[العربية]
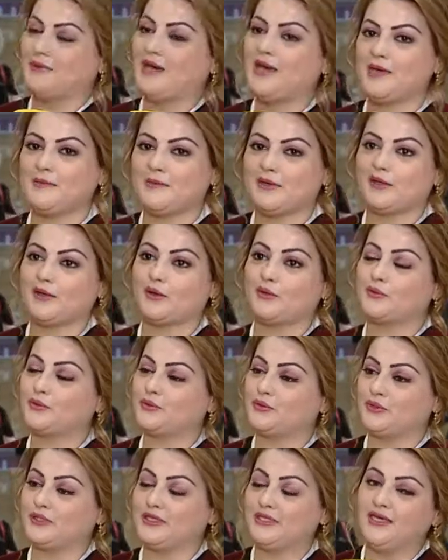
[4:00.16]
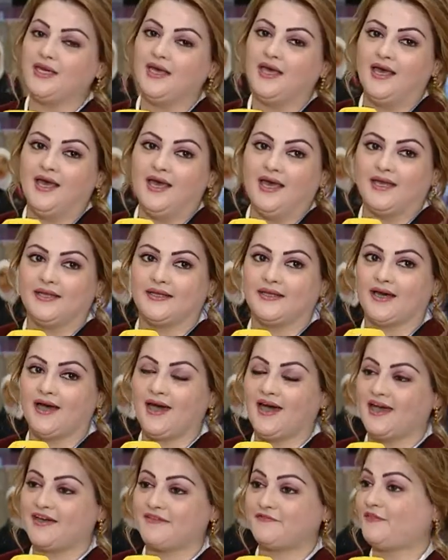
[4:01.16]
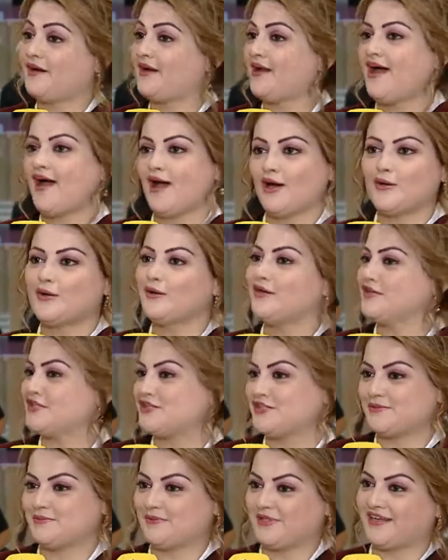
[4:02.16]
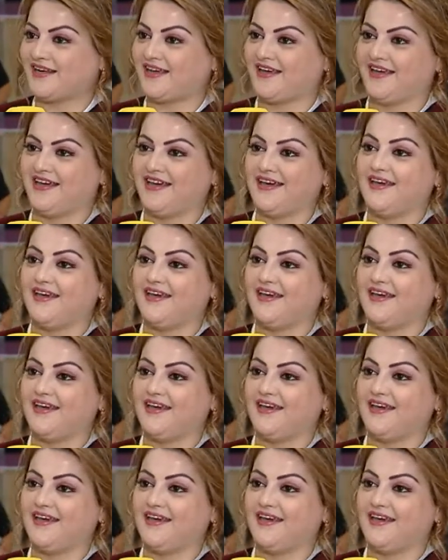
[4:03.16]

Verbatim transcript: احب انا اقول ان هاي فرحه كلش كبيره